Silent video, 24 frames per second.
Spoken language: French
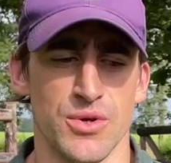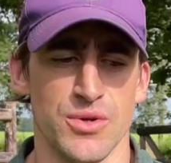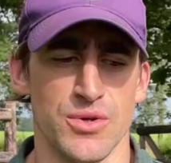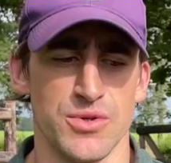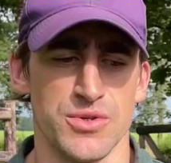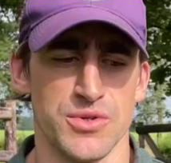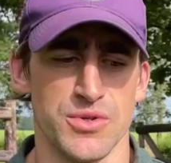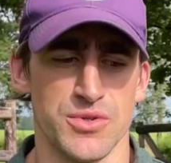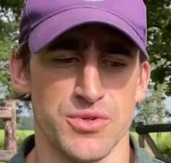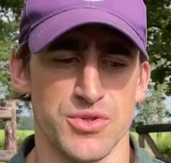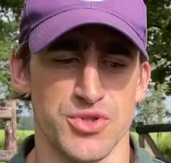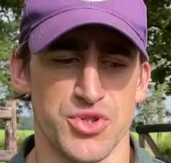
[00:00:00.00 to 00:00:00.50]

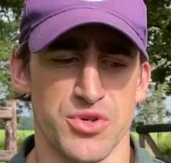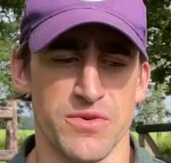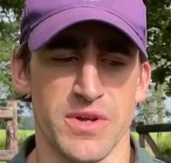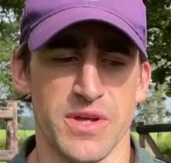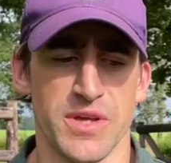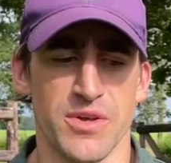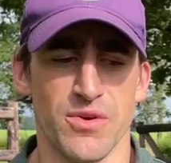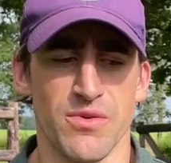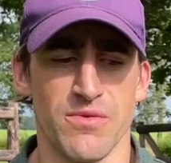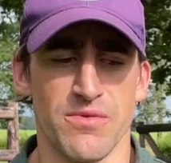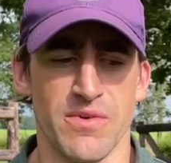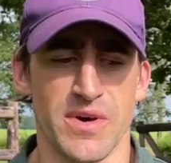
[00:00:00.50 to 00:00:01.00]
C'est un cheval
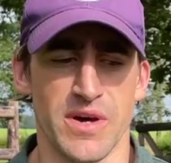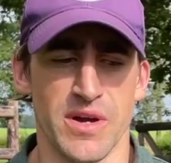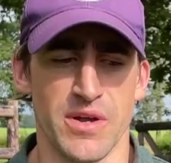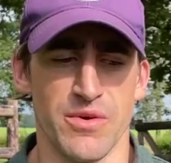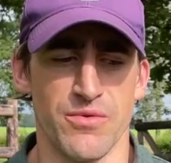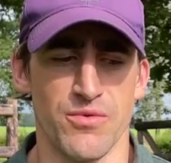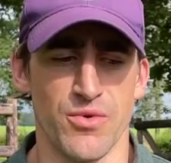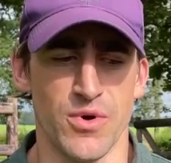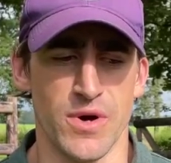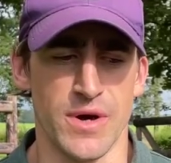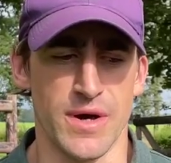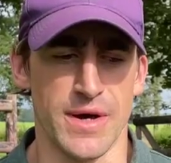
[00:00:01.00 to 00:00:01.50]
qu'on va
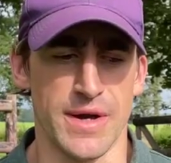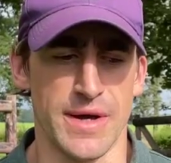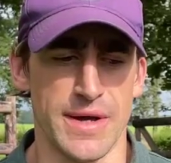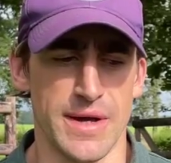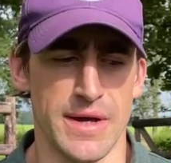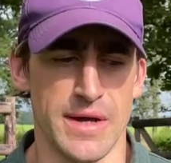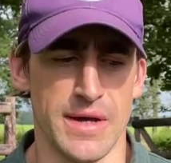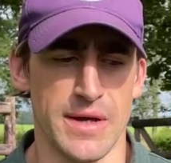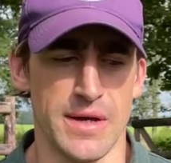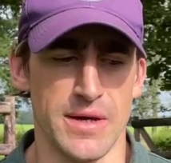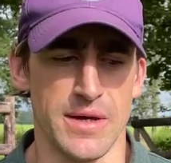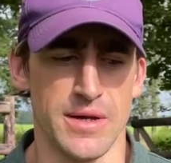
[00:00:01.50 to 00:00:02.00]
revoir
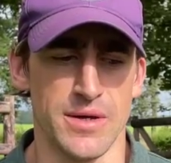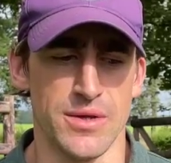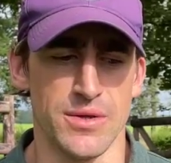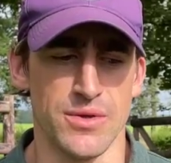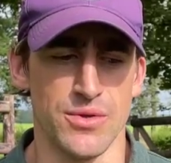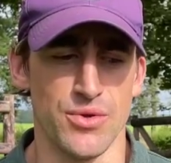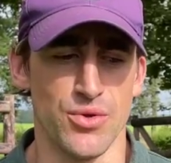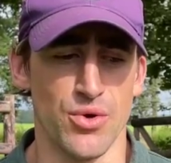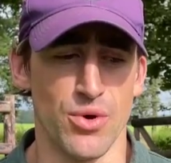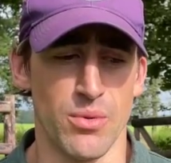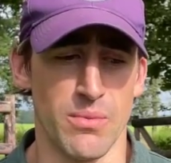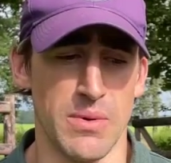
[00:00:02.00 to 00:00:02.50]
euh,
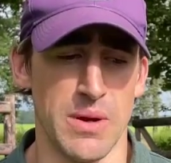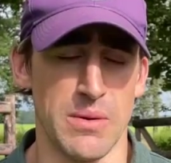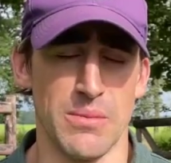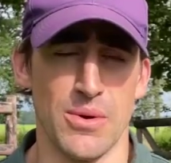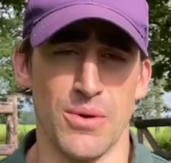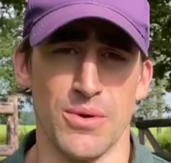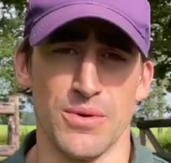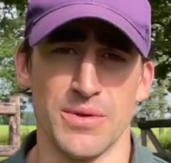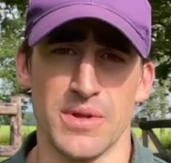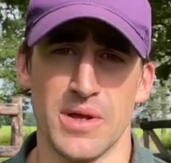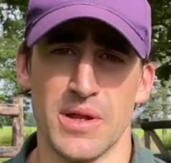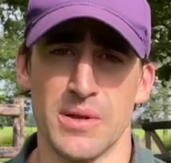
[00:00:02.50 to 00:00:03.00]

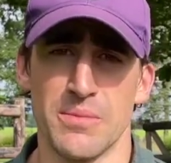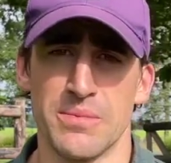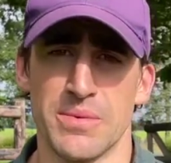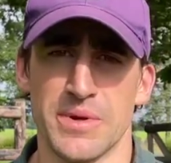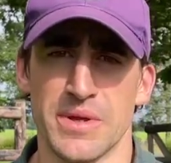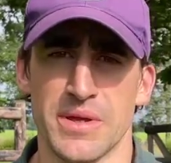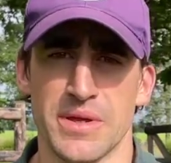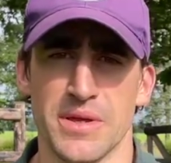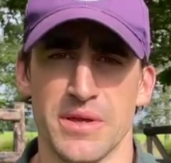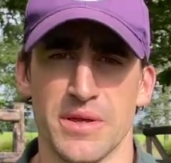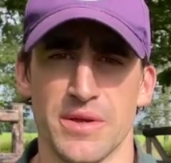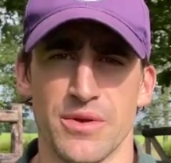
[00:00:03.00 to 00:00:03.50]
normalement dans le prix
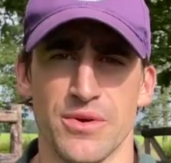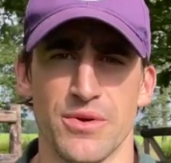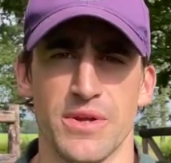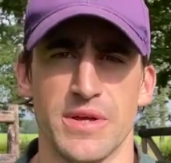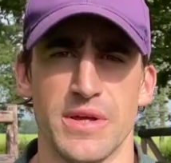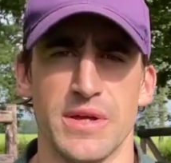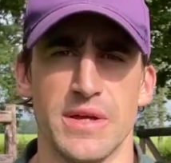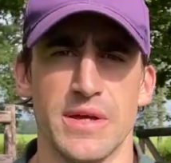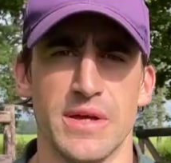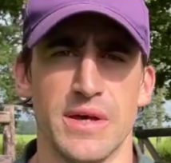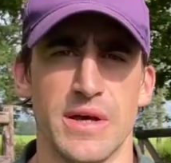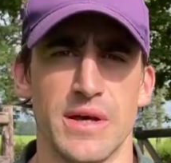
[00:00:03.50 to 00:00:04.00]
qui
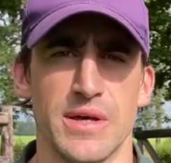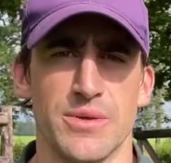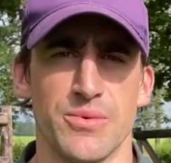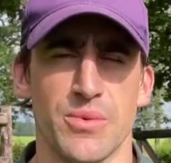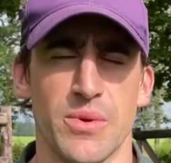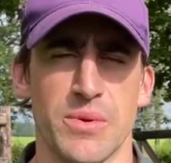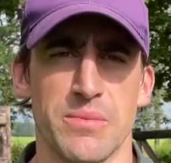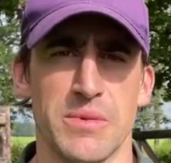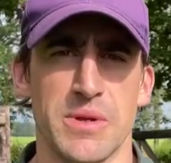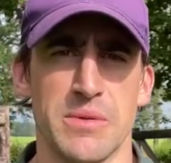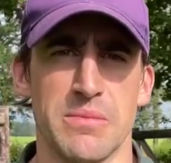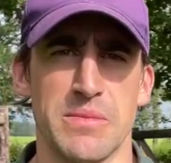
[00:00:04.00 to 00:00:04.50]
rigolait à
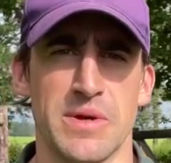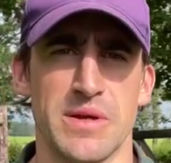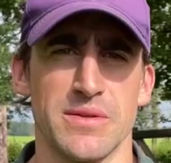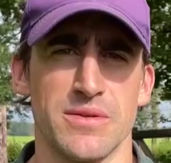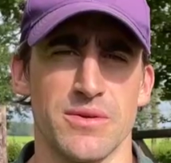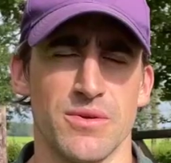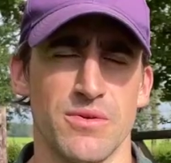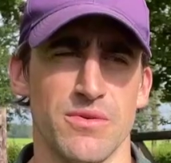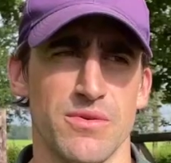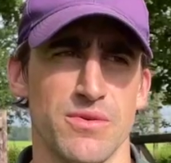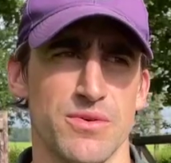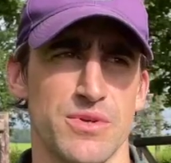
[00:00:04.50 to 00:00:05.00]
3000 mètres.
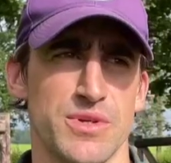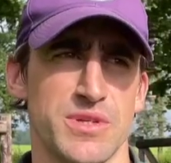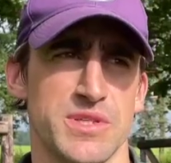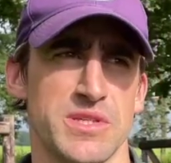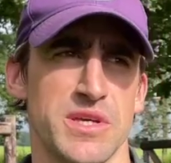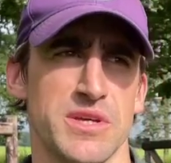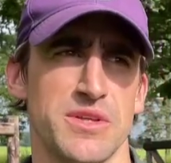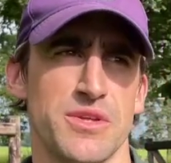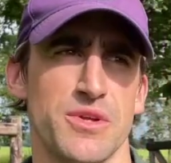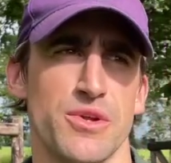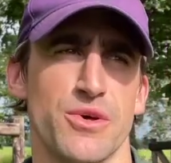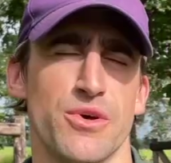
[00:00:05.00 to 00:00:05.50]
On
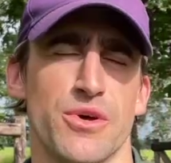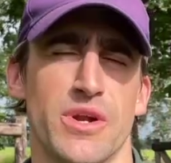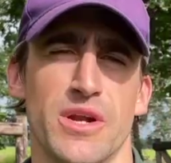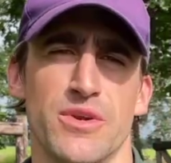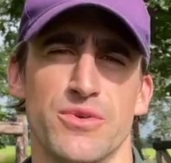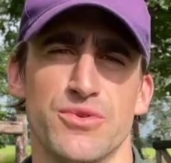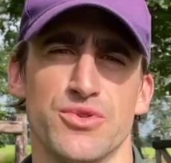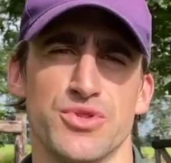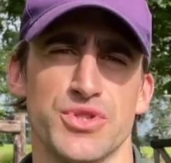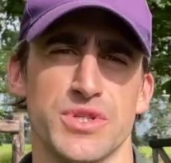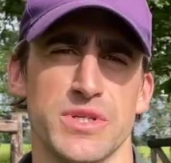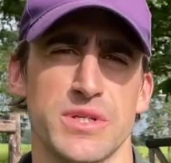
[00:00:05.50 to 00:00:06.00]
essaye de le
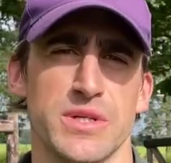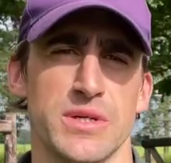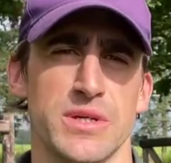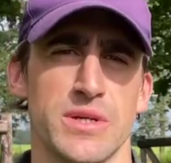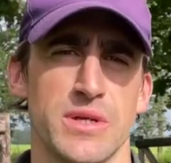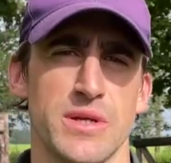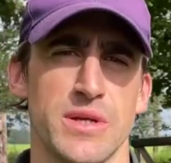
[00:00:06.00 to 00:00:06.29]
rallonger.